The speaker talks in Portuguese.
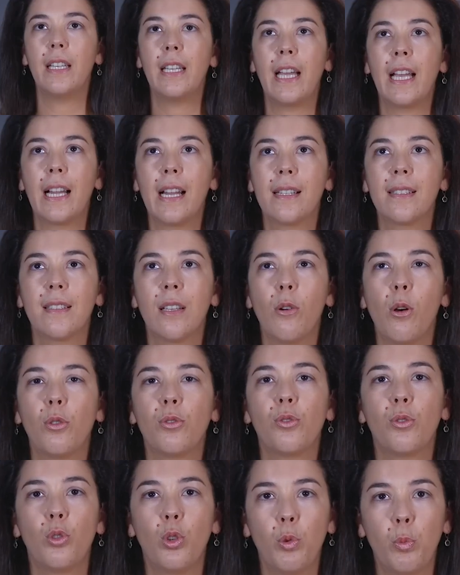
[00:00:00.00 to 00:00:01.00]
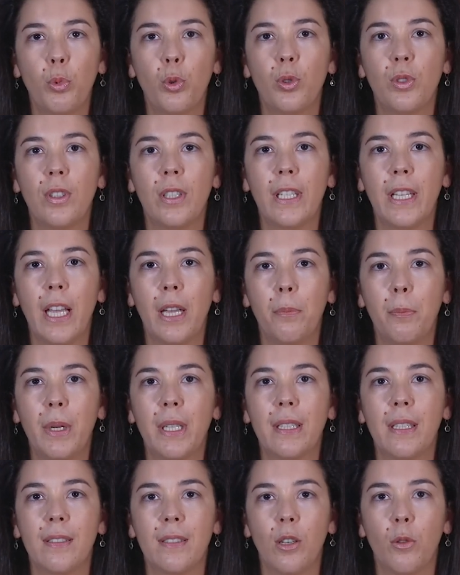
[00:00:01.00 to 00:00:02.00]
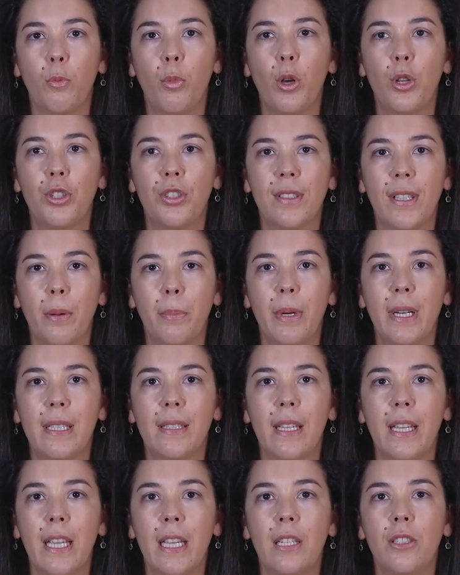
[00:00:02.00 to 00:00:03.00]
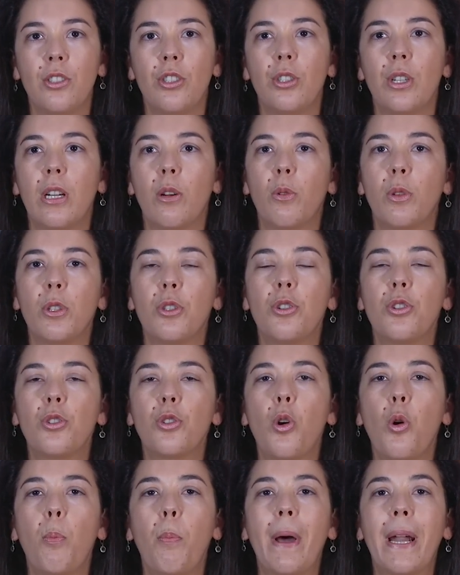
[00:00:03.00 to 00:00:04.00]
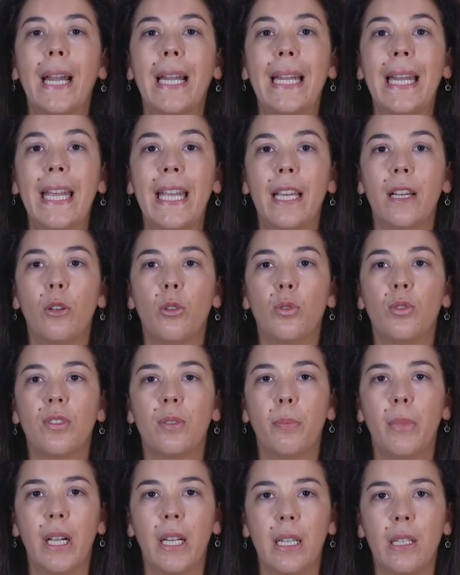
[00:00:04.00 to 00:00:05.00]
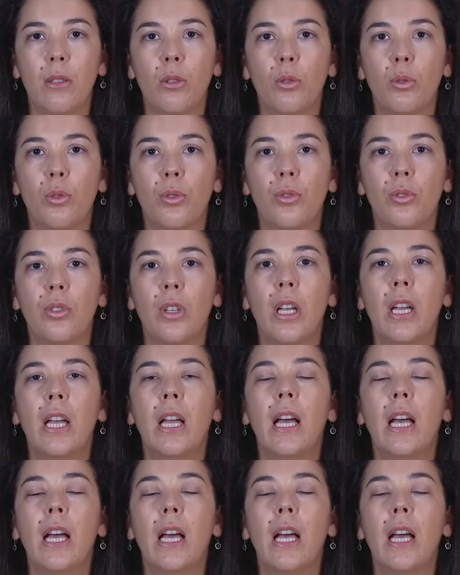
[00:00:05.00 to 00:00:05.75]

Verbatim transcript: Em relação aos grupos em que a hipertensão pode estar presente, quando a gente compara negros e brancos,